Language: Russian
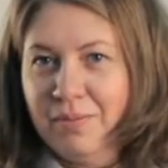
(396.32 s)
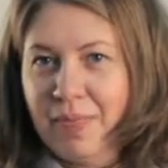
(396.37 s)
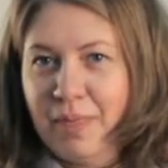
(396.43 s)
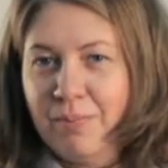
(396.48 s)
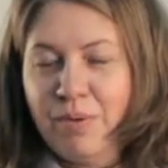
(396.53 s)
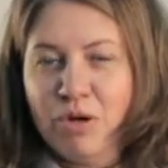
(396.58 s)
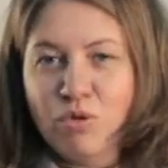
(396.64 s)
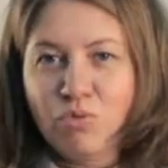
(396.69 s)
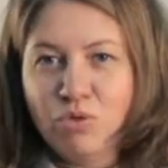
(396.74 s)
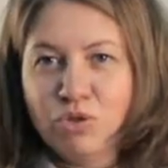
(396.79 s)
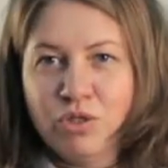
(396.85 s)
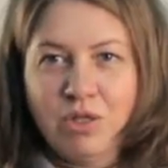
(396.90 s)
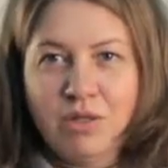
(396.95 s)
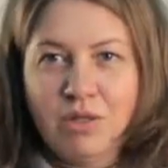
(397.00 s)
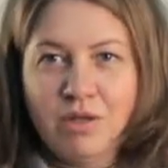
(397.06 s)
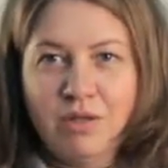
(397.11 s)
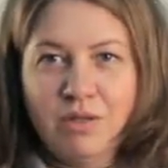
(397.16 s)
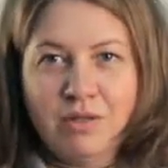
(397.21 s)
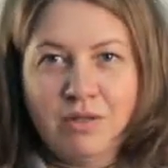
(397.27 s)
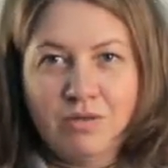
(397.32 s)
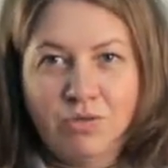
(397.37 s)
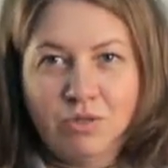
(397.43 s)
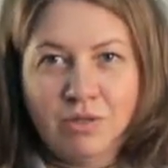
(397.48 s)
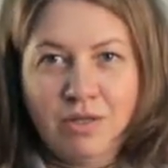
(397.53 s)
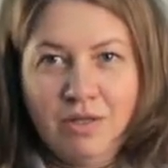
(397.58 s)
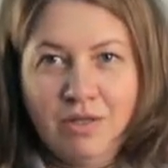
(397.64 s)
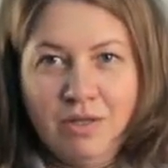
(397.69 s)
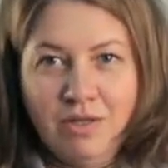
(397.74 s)
По-русски это
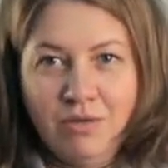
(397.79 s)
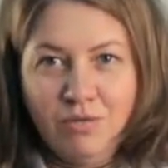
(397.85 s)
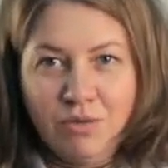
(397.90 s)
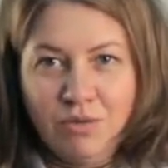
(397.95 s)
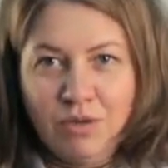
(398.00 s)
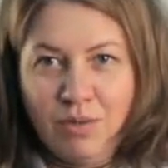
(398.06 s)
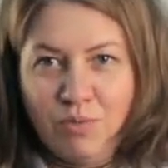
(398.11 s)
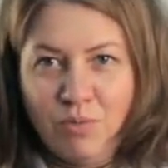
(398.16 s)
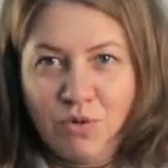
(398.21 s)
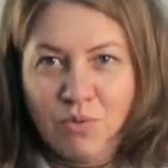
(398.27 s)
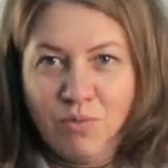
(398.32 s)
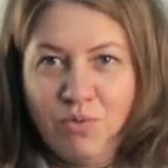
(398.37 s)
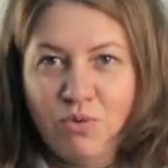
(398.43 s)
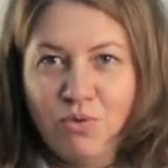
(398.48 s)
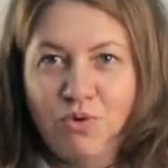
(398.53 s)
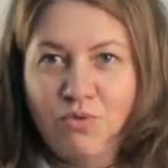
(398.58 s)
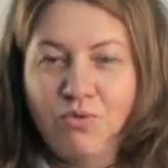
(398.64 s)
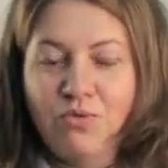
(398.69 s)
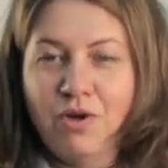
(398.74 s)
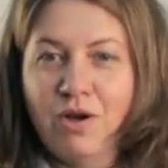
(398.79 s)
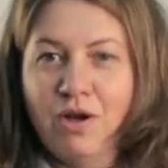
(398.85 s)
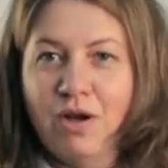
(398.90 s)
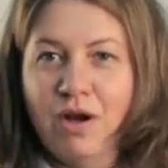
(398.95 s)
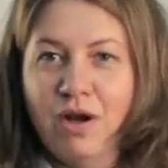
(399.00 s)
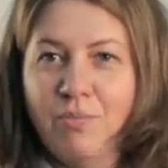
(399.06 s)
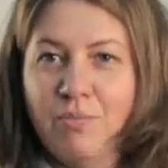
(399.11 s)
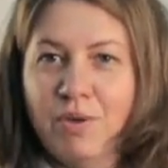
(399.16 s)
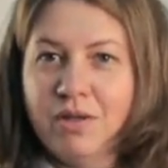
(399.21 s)
вот такие вот набор букв,
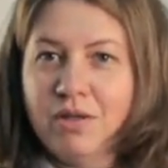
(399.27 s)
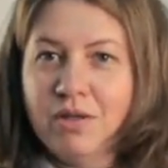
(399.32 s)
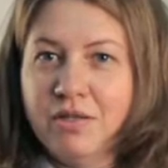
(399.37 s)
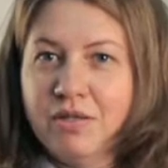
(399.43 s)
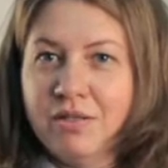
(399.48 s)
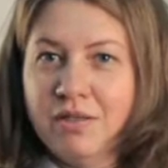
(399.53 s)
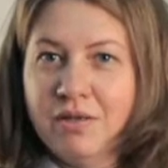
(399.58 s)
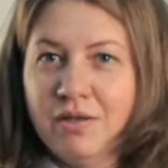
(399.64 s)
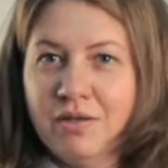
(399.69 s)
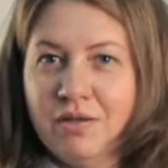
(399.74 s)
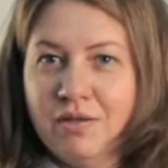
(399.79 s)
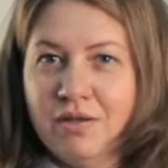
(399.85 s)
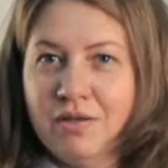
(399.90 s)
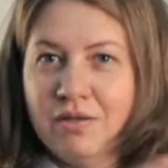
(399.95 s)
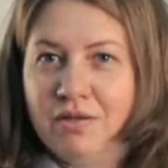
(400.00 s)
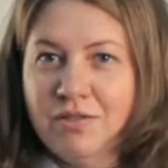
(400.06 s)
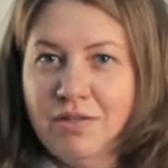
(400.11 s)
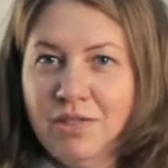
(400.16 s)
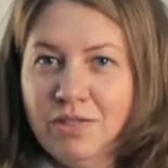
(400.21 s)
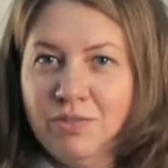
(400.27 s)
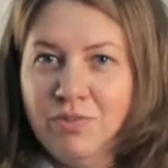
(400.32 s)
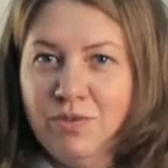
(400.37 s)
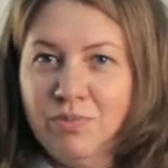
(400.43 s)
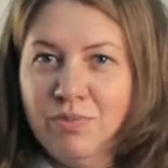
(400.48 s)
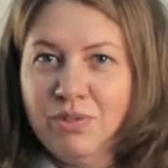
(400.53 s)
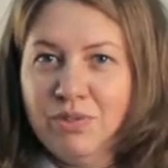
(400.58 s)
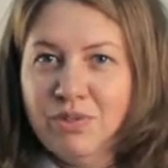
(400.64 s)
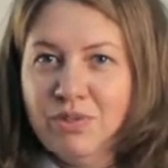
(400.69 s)
а по-английски это
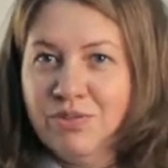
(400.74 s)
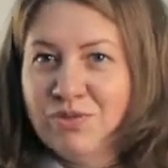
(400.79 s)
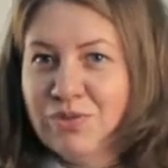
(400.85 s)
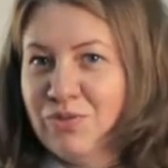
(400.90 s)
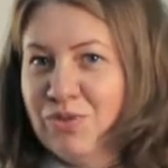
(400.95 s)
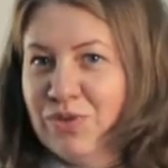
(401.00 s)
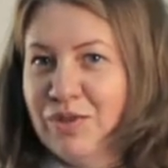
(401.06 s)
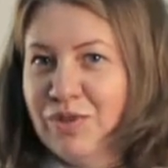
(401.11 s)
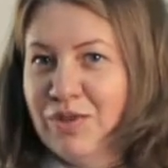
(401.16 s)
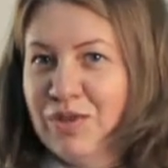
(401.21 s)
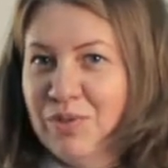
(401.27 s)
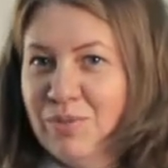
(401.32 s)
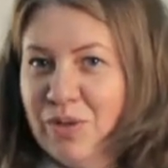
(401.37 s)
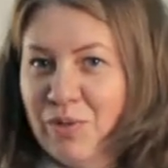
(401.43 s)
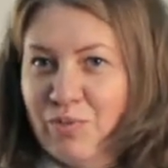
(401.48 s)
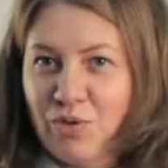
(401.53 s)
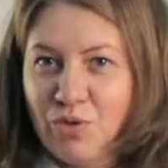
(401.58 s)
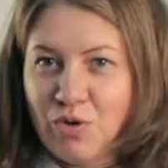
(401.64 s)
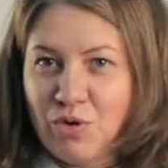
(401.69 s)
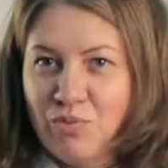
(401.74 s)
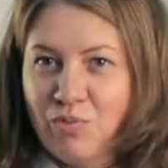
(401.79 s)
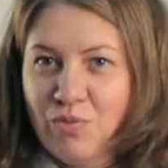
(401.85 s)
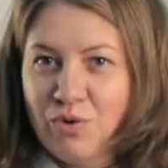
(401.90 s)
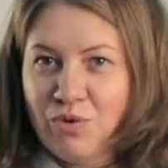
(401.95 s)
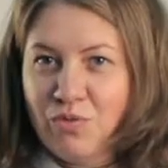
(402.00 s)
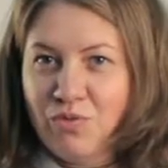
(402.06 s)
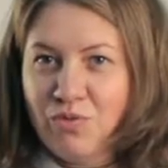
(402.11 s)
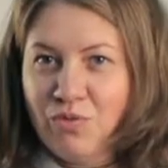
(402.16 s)
действие описывается вот таким набором
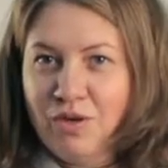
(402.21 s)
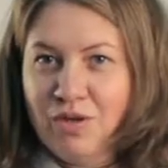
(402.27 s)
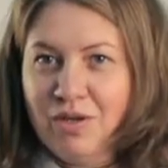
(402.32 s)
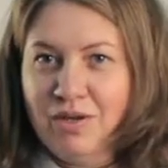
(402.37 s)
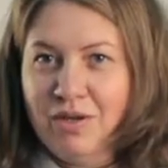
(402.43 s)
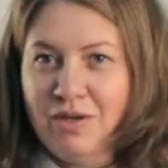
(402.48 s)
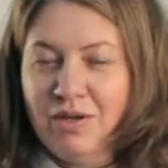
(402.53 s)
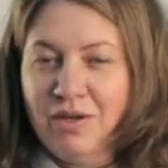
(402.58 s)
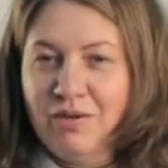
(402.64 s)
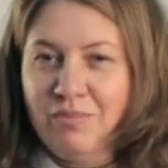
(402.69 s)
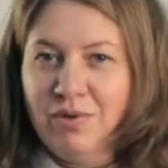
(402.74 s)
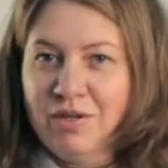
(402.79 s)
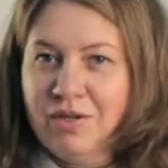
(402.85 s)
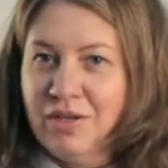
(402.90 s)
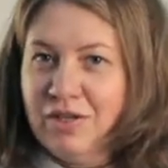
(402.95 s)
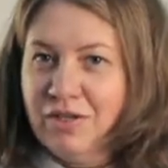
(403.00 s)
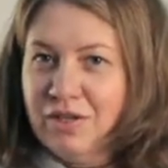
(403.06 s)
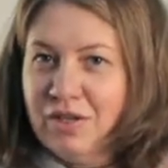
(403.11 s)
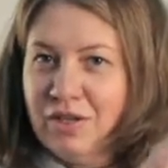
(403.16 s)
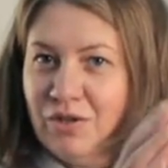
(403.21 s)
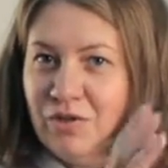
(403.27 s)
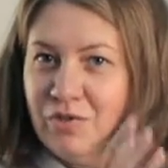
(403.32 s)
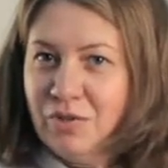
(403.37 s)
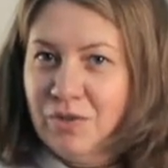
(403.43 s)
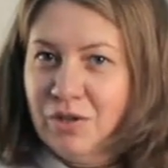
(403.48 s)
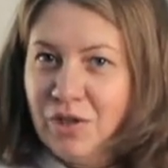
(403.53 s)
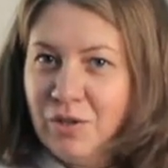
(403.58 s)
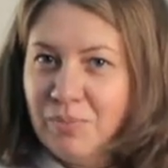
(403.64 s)
букв. По-английски оно
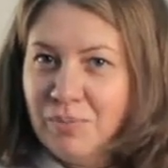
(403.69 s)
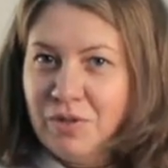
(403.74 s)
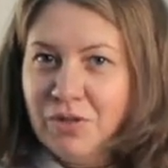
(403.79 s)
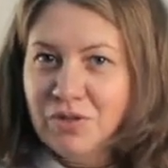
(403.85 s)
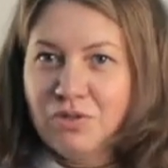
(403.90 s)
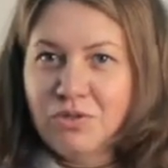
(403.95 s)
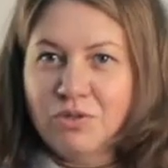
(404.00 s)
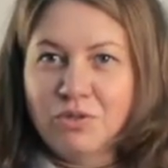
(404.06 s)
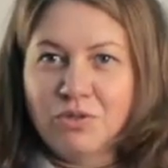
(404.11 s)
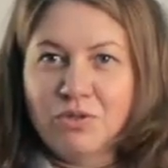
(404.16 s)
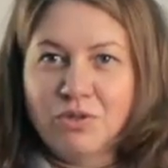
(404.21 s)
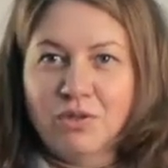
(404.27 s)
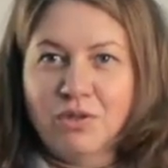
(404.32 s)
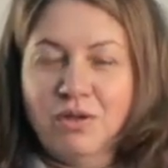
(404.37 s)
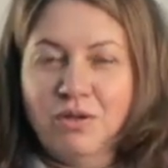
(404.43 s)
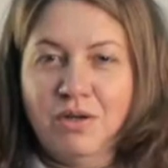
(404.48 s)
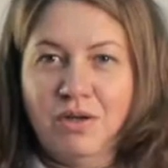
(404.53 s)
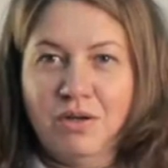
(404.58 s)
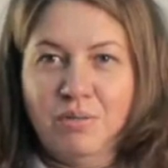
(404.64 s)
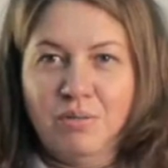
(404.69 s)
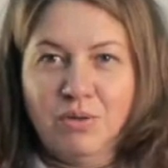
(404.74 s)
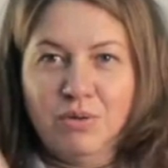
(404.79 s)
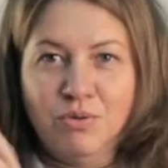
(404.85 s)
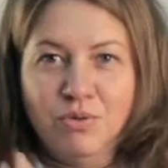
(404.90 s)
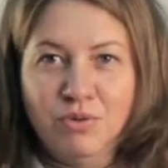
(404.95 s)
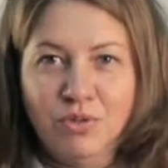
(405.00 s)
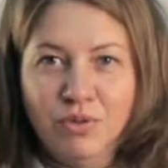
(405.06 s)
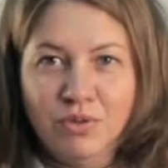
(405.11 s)
вот так произносится, а
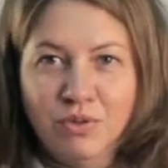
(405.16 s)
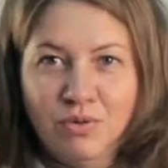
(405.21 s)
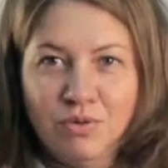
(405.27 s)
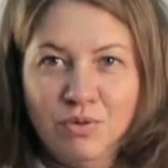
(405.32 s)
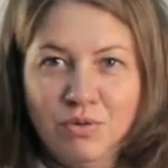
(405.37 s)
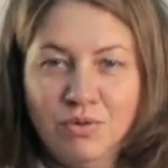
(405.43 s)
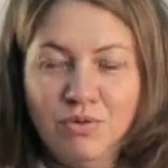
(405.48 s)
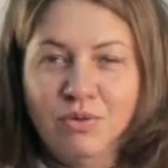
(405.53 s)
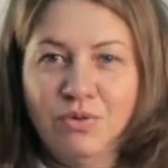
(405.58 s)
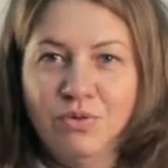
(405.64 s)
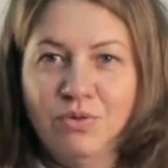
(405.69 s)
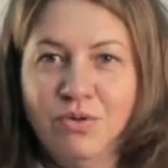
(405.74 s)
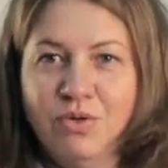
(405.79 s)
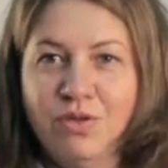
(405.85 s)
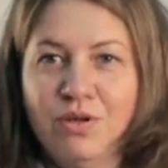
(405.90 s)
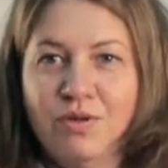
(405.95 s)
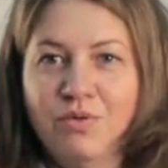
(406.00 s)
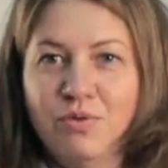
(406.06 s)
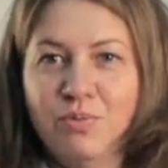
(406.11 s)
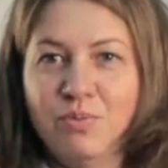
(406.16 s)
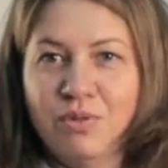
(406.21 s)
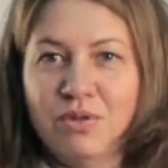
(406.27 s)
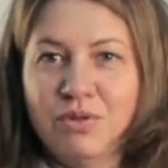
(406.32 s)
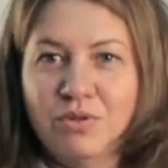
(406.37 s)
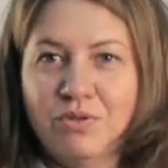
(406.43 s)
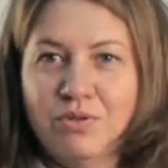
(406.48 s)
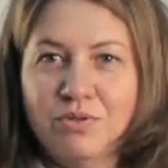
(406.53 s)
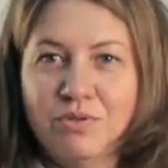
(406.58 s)
по-русски оно вот так вот
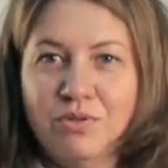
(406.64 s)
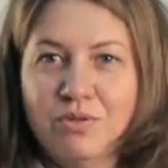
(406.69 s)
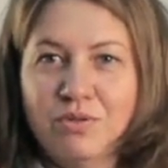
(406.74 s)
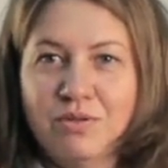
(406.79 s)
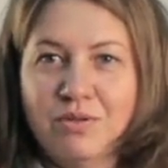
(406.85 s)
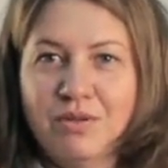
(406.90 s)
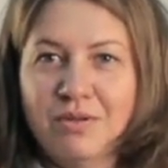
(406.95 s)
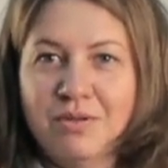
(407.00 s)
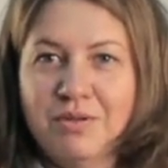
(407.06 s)
произносится.